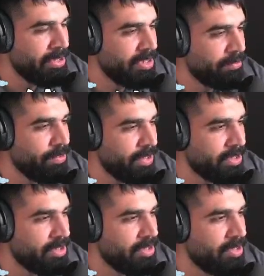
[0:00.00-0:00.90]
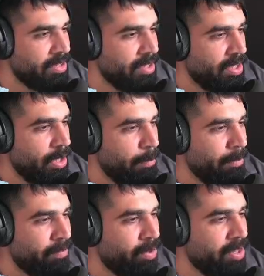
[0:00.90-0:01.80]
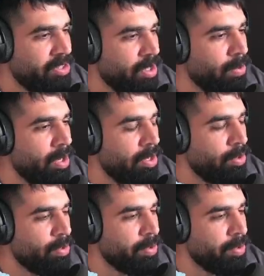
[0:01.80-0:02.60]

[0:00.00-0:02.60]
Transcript: افكت المفروض يسوون انه